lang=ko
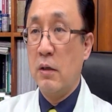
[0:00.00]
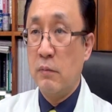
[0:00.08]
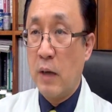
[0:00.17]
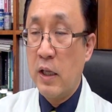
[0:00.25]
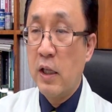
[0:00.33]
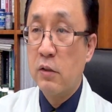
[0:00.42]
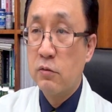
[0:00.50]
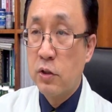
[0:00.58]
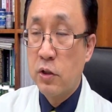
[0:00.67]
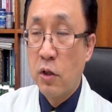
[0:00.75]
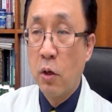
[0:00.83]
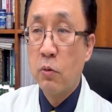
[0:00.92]
많이
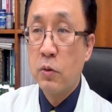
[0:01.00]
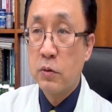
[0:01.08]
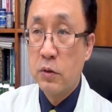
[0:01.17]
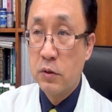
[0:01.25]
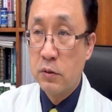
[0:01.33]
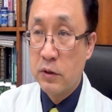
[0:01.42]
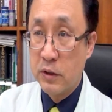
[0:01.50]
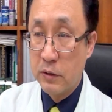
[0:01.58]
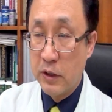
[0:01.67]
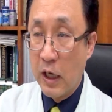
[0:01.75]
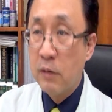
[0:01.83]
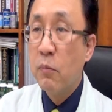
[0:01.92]
겨우
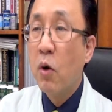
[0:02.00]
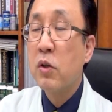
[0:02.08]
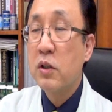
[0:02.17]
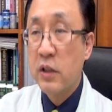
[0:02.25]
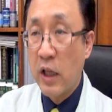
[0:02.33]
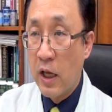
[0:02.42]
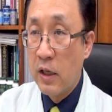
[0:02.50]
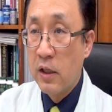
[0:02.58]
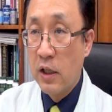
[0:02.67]
잘 먹을 때.